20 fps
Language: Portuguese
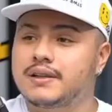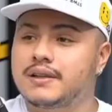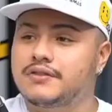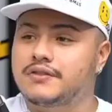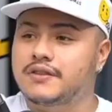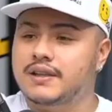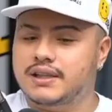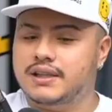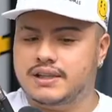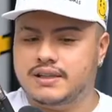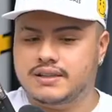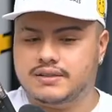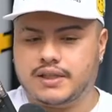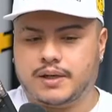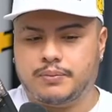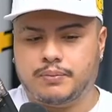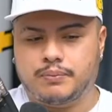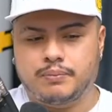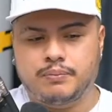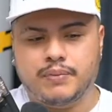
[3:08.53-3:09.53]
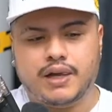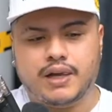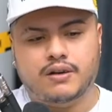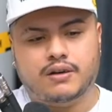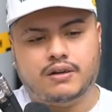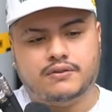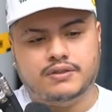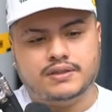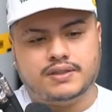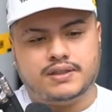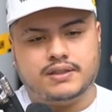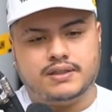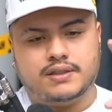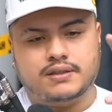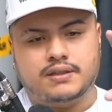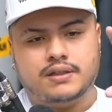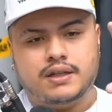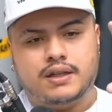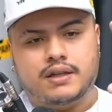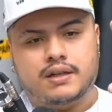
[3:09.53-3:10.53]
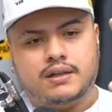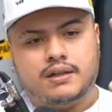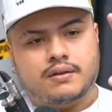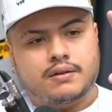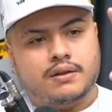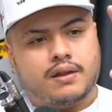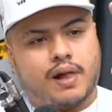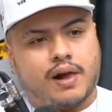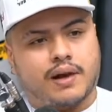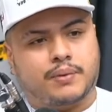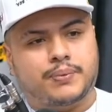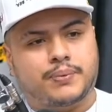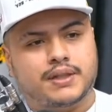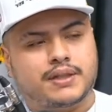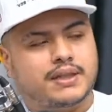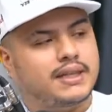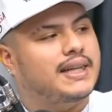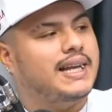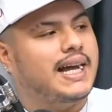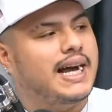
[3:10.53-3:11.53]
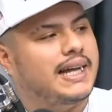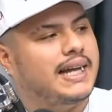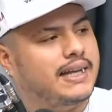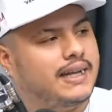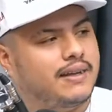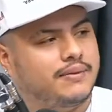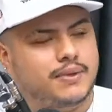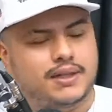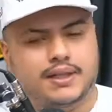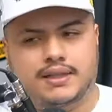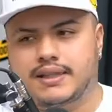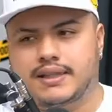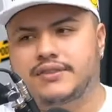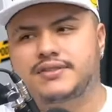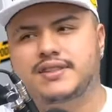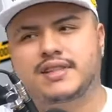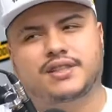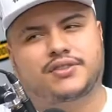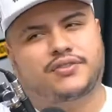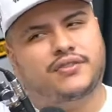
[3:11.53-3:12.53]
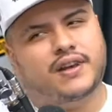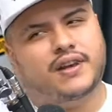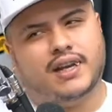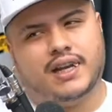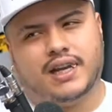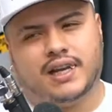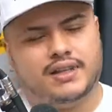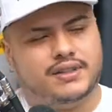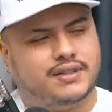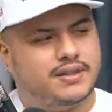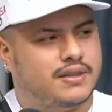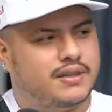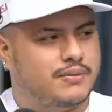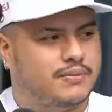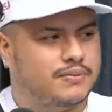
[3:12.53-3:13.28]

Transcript: aprender a falar inglês, é melhor você Aprender lá, né? É, acho, que você, acho